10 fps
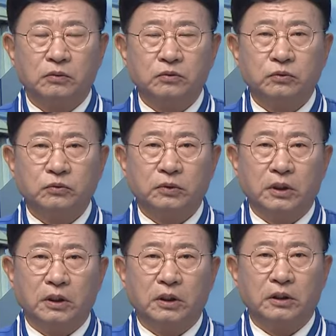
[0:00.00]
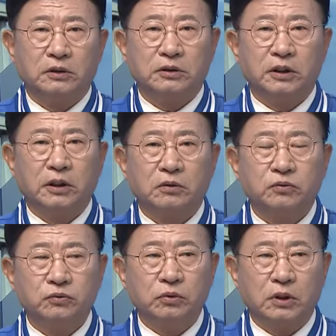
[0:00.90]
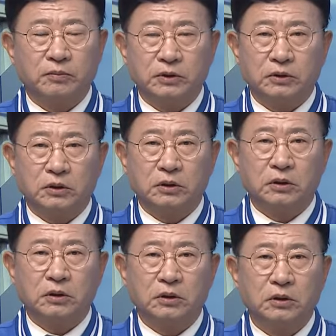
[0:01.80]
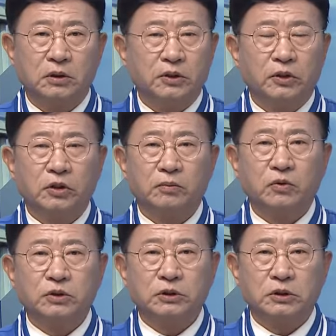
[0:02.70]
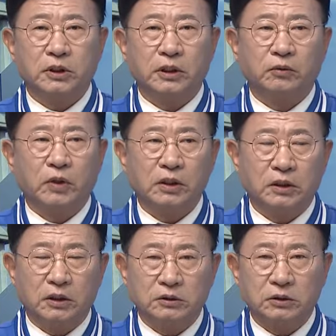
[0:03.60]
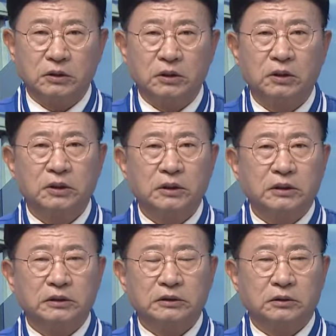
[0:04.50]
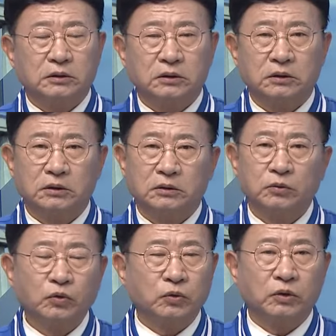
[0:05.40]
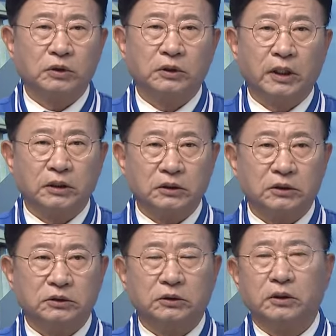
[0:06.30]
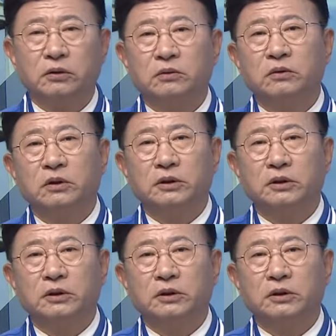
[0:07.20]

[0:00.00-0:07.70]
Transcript: 울주군에 제가 군수를 하면서 혐오 시설에 관련해서 소송이 네 건이 있었는데요.